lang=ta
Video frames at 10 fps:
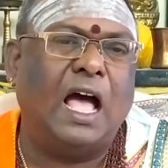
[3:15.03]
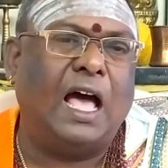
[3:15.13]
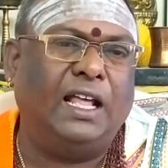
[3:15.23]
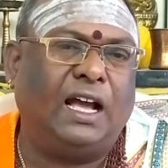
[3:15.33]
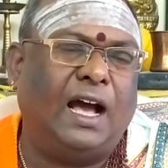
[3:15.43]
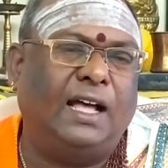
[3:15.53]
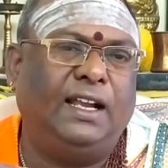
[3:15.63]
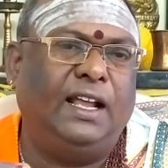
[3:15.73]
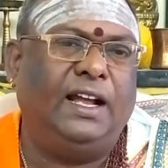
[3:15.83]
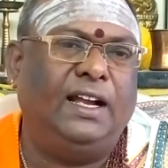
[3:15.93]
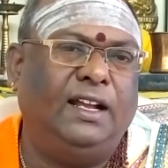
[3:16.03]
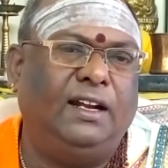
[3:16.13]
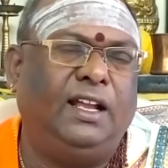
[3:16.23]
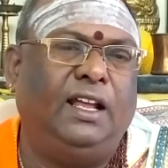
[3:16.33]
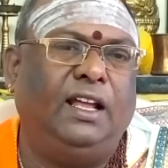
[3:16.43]
அதை காதலை
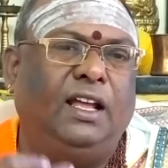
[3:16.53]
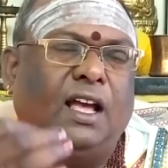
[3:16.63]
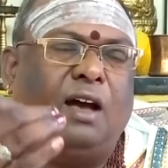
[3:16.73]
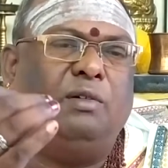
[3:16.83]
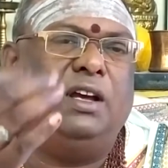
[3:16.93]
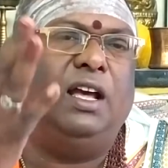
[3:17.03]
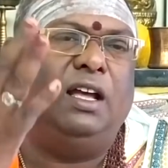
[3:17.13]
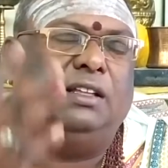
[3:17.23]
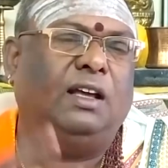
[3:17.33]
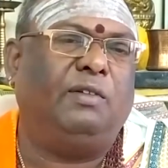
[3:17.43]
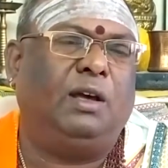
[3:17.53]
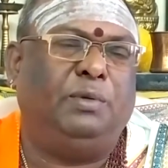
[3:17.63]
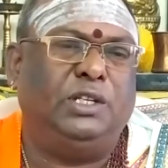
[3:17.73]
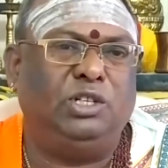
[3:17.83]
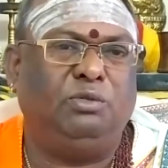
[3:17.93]
கேட்டுக்கிட்டு அவங்க தவறாக
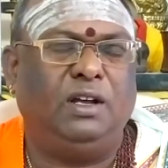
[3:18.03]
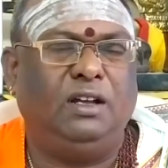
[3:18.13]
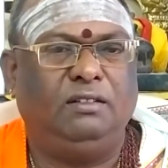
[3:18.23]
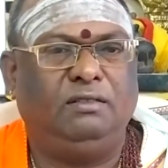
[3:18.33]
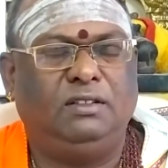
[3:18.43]
புரிஞ்சுக்குவாங்க